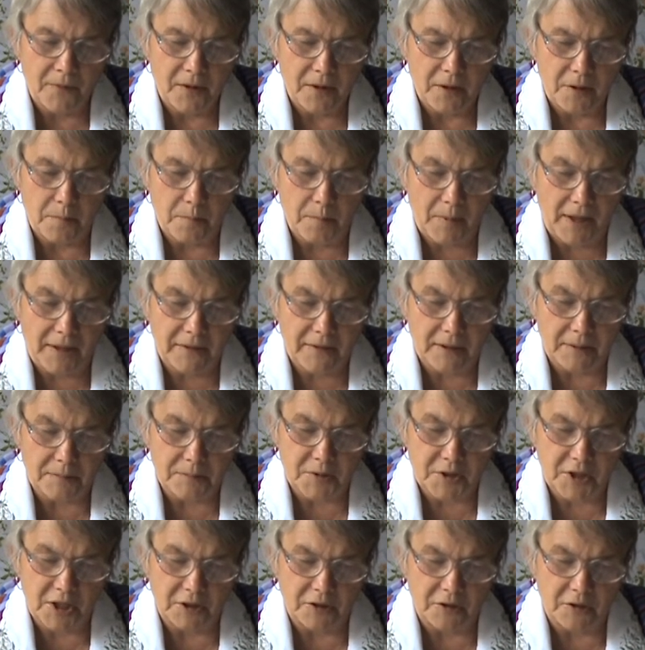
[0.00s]
i pada
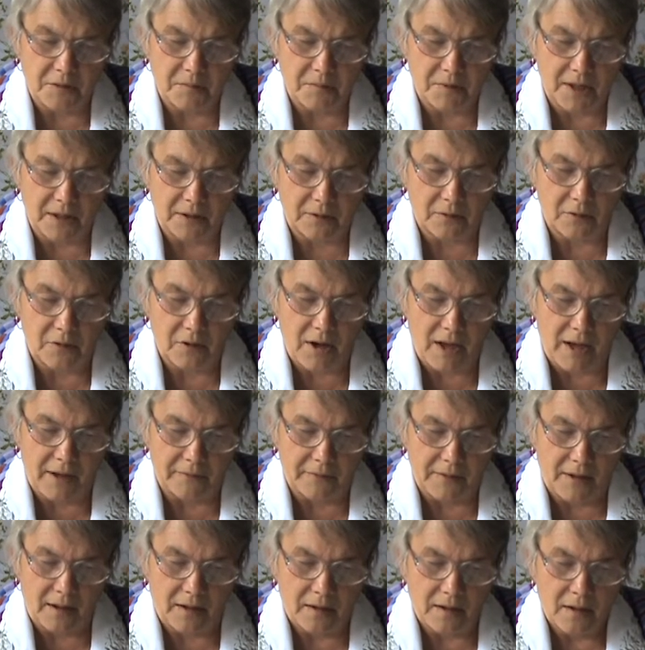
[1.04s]
przed nim na
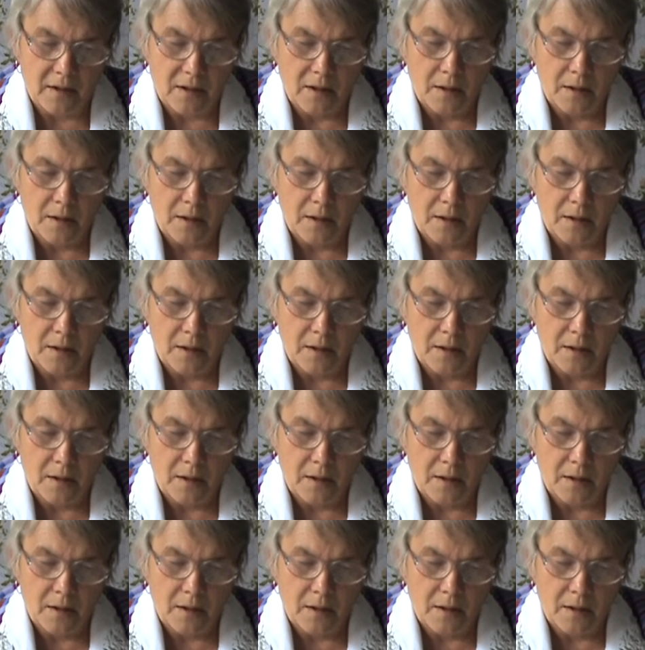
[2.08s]
kolana.